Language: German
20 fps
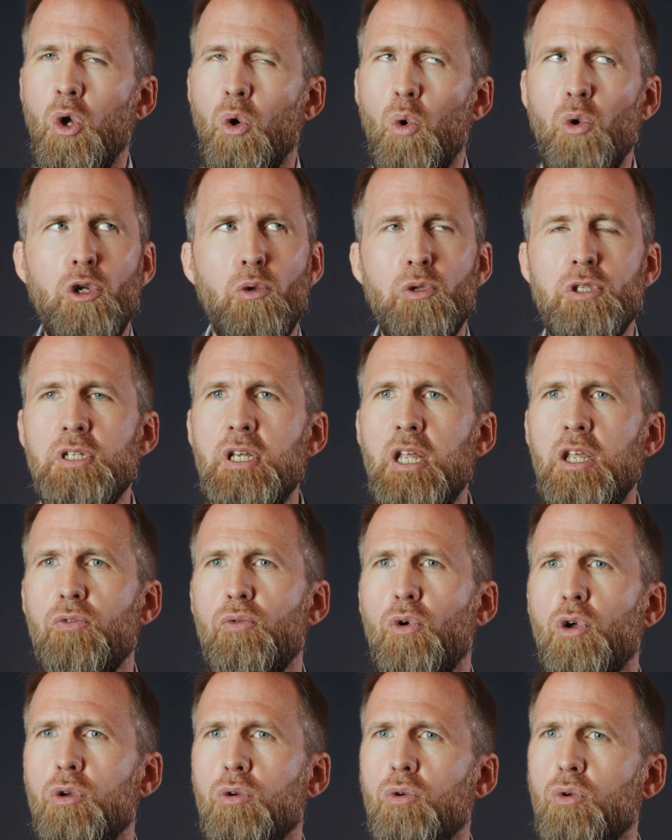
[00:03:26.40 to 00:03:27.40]
Und uns nicht
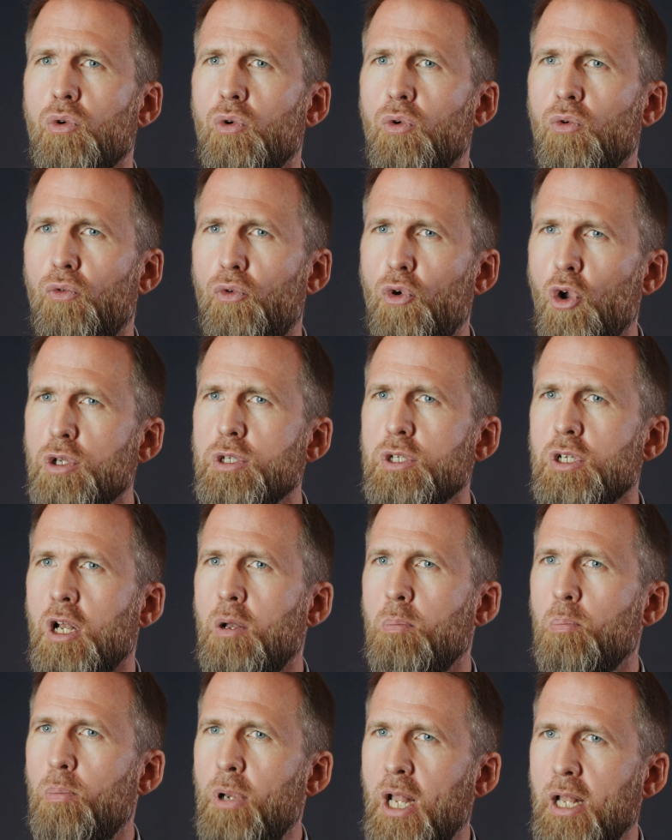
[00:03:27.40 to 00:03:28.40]
von
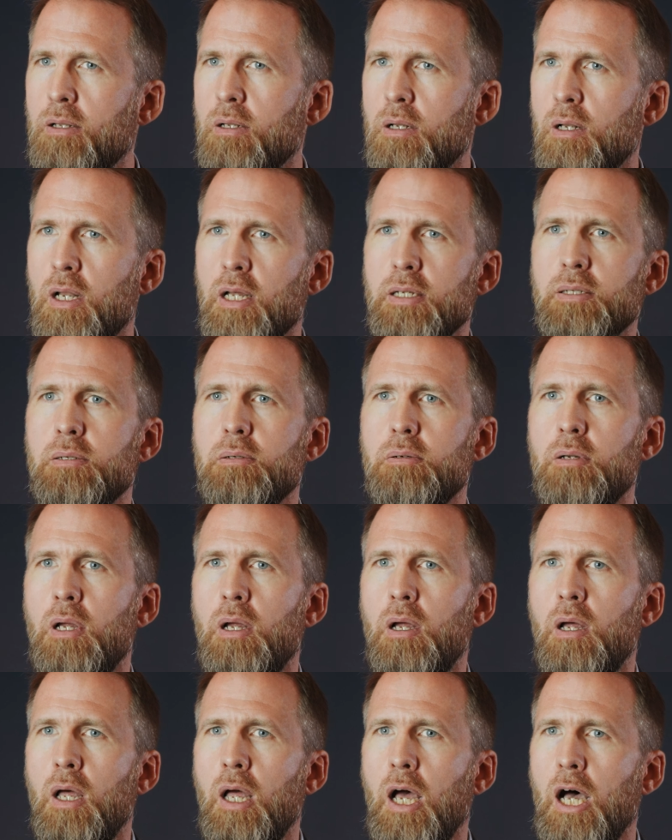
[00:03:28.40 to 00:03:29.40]
Floskeln blenden lassen,
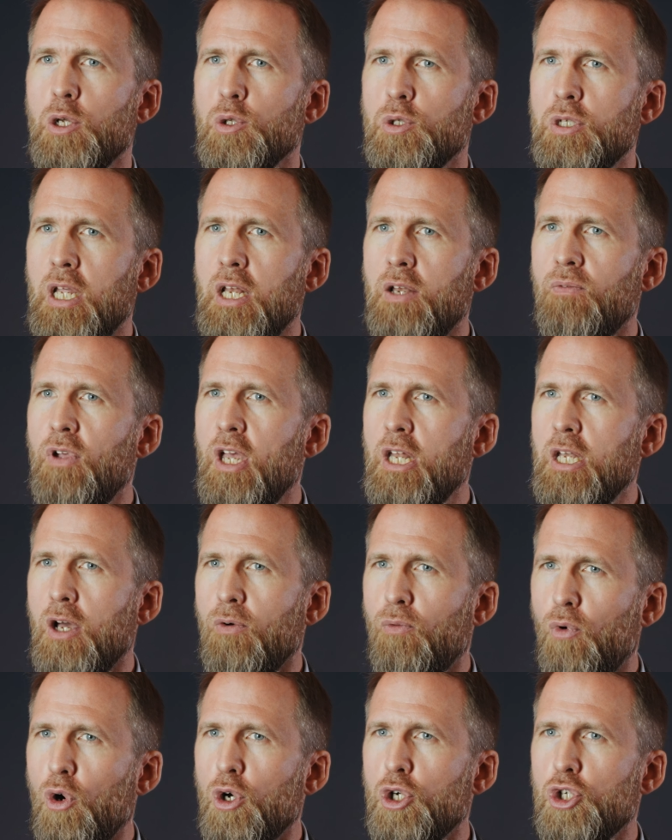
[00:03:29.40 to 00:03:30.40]
aus denen wir in
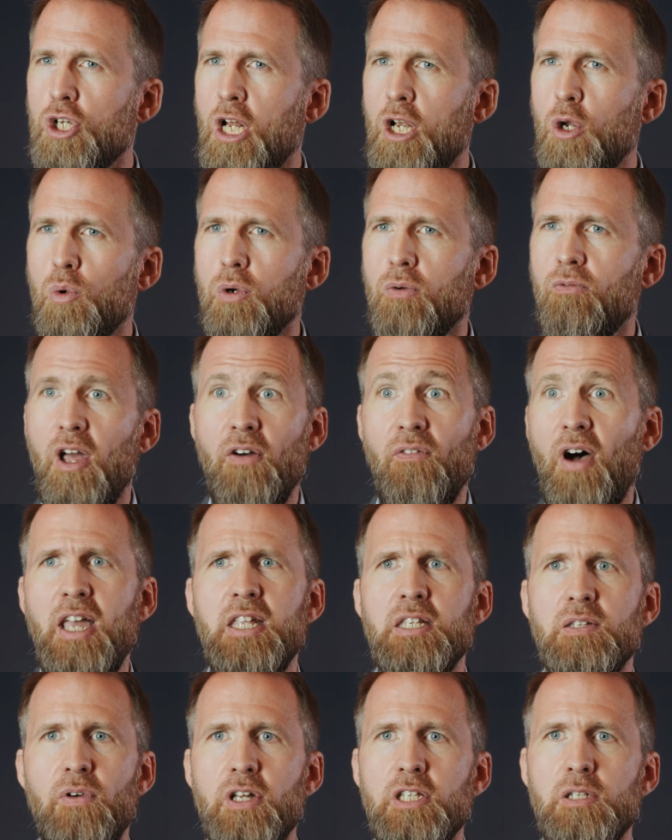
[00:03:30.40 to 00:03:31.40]
der Vorstellung wer
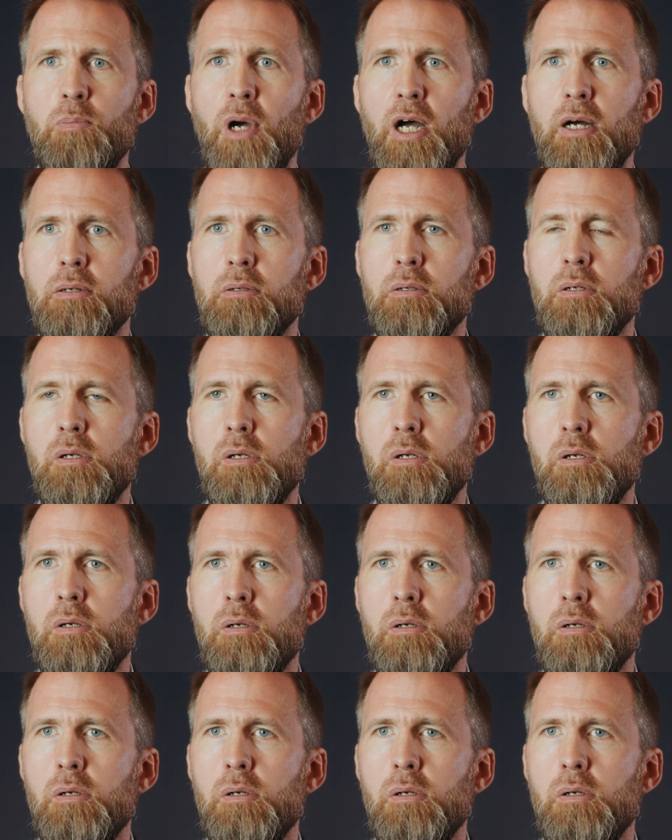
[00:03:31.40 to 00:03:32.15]
weiß was machen,